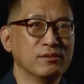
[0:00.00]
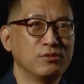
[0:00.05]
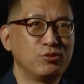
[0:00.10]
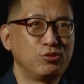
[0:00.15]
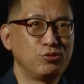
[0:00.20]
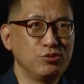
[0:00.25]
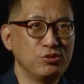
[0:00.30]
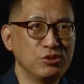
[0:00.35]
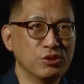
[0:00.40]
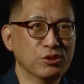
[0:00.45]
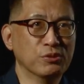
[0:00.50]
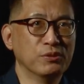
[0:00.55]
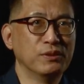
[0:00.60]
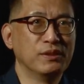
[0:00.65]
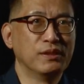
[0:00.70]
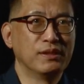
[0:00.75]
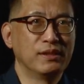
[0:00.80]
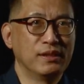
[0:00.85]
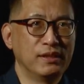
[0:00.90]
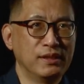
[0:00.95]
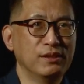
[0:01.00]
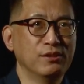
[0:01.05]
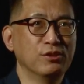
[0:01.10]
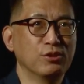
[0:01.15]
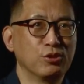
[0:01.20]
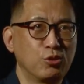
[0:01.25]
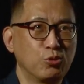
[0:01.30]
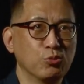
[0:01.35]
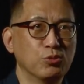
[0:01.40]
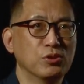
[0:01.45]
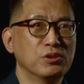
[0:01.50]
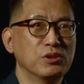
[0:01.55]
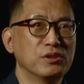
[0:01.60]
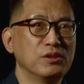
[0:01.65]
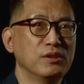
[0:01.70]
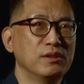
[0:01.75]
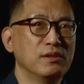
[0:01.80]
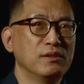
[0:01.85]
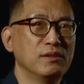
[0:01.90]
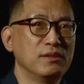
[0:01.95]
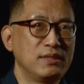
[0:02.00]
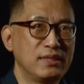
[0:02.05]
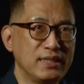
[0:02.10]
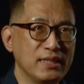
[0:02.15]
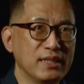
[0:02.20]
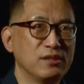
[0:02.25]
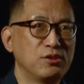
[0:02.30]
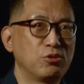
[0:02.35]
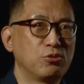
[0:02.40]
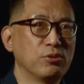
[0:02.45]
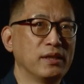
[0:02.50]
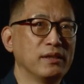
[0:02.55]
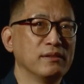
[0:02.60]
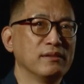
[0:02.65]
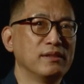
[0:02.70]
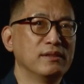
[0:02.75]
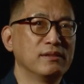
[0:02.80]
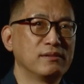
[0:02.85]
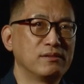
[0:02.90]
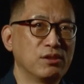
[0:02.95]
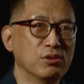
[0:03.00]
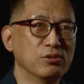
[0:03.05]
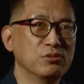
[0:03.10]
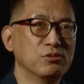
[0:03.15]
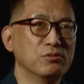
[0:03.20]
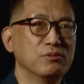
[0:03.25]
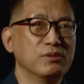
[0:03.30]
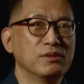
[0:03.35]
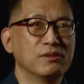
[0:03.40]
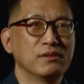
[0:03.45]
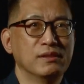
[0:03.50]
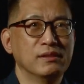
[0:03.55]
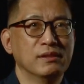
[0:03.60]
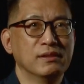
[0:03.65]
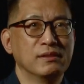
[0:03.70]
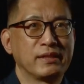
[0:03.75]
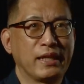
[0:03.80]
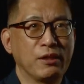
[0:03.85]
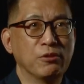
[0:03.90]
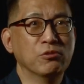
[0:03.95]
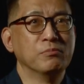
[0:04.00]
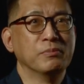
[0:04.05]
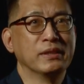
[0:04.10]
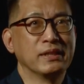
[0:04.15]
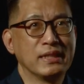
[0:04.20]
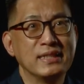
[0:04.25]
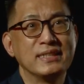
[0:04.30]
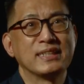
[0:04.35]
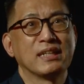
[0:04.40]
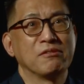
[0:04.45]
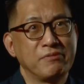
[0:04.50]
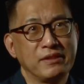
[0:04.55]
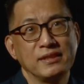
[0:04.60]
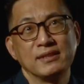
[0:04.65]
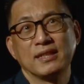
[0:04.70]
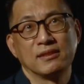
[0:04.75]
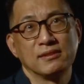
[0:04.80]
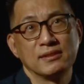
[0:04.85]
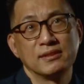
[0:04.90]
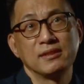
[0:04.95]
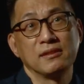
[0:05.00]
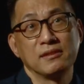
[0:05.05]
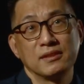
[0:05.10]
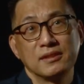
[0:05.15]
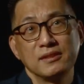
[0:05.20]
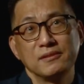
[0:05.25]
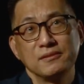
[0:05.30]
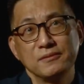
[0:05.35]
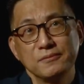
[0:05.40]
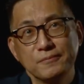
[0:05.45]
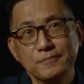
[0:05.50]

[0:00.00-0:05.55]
具有很多阶段都呃给我们印象非常的深刻。